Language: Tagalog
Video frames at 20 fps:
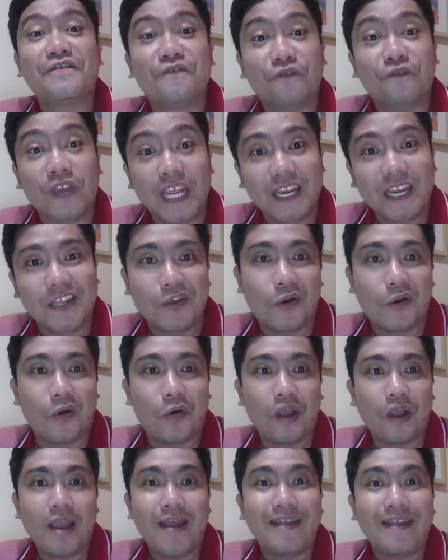video
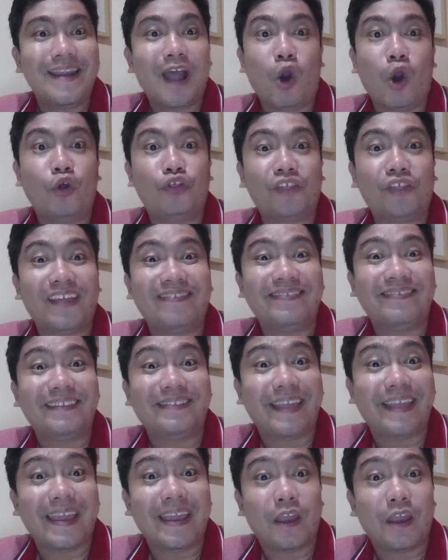na
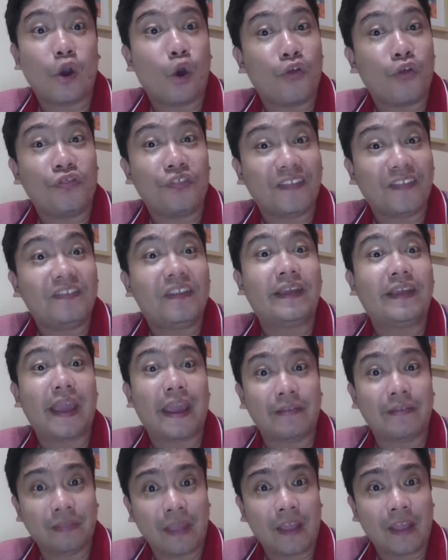authentic
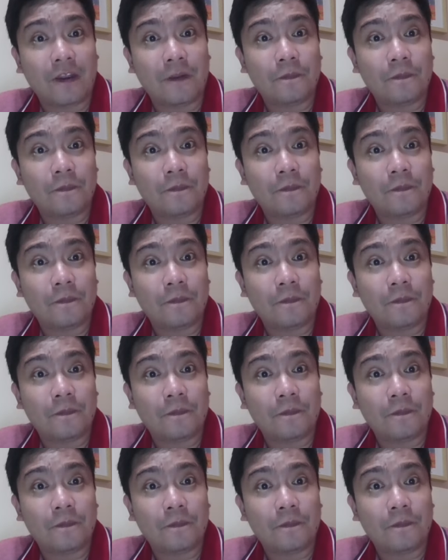authenticated.